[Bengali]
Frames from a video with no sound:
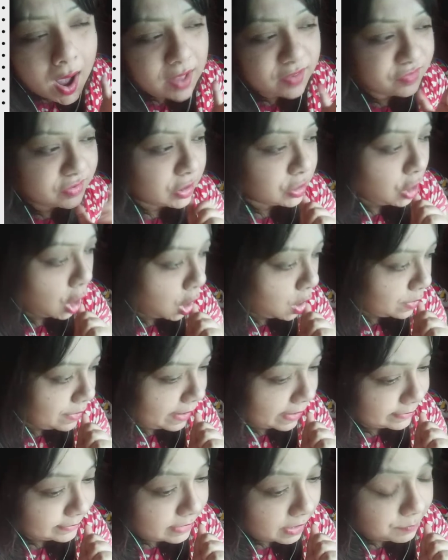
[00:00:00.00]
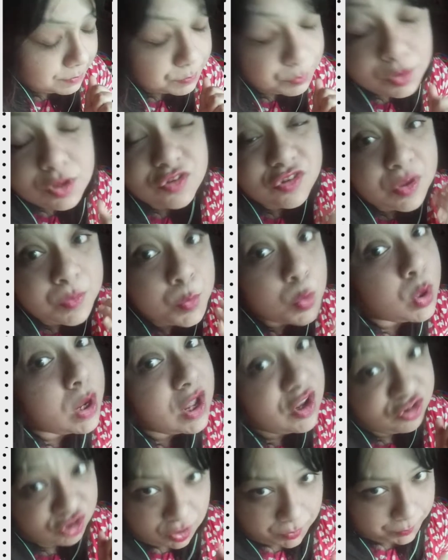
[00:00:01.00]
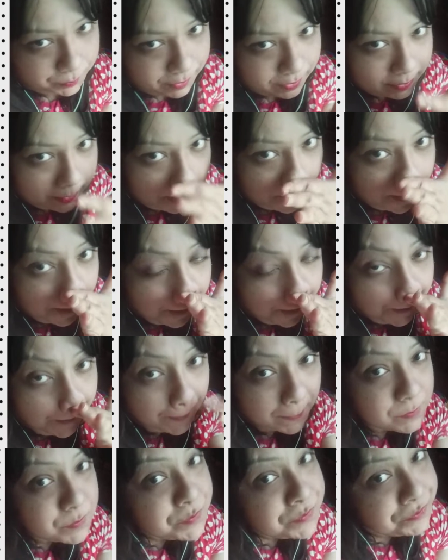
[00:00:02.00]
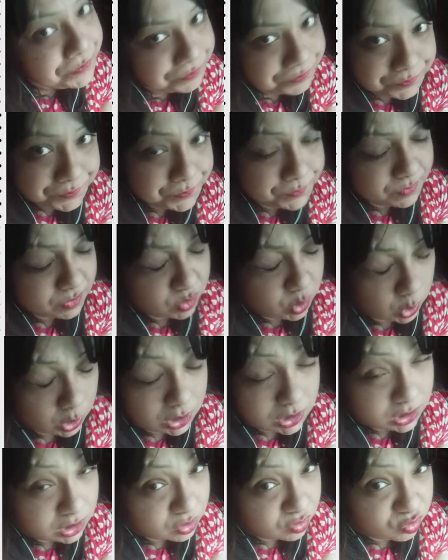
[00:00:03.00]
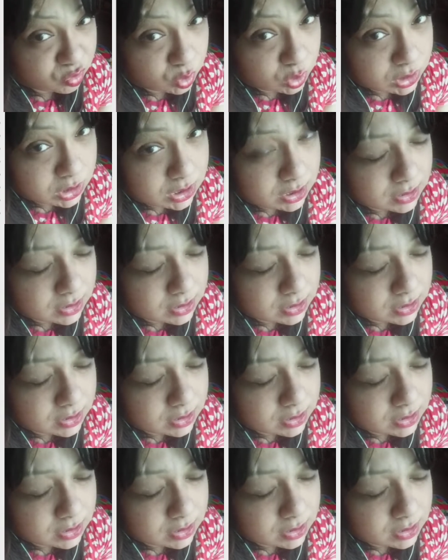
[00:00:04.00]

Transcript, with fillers: আজকে ধরো না একটা আমি বলছি মুকেশ আম্বানি সকাল থেকে সর্দি